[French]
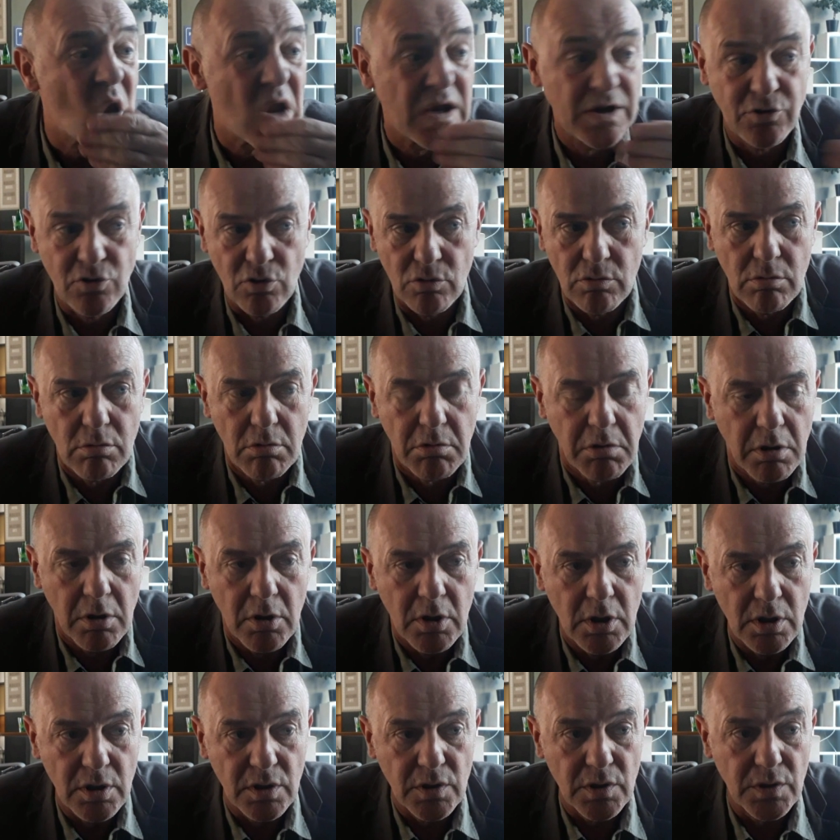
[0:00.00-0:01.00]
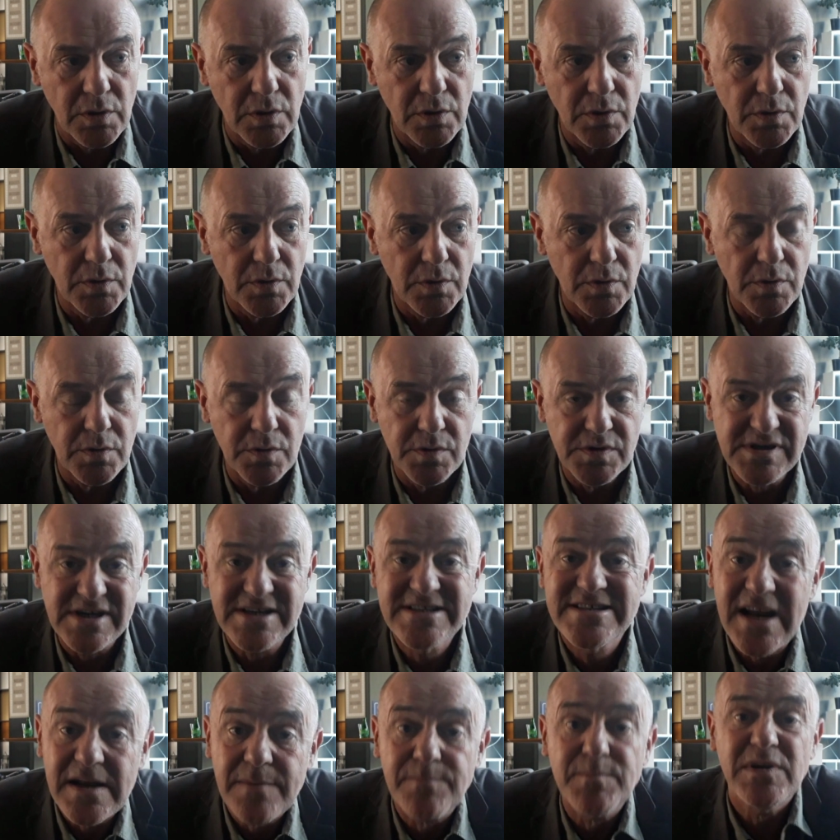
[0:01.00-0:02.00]
Et donc, c'est
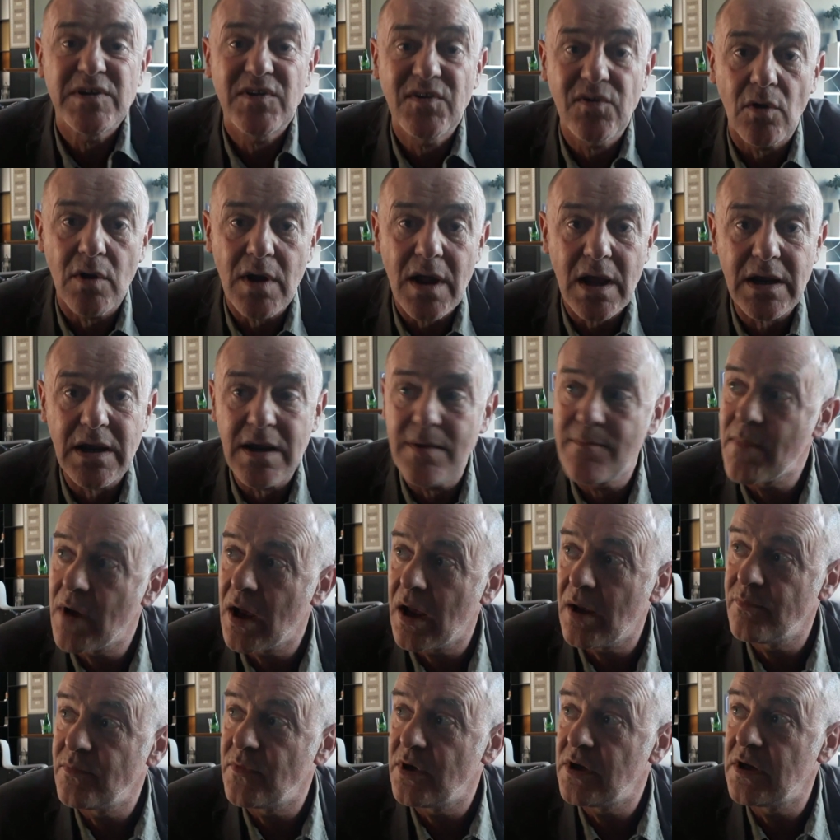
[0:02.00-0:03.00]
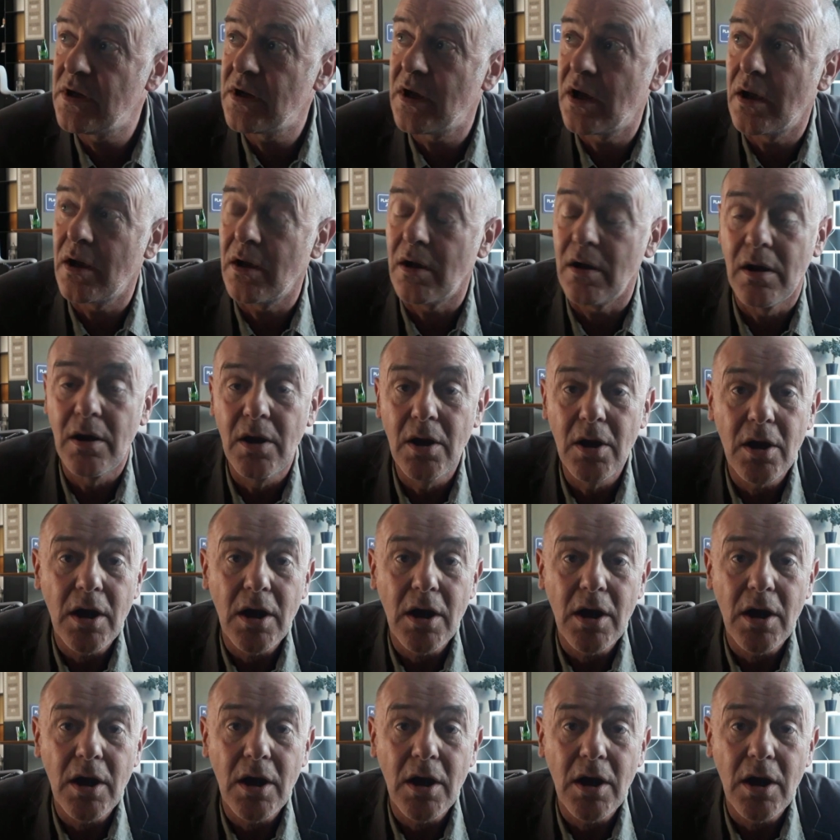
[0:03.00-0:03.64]
cette mission-là qui m'a amené à,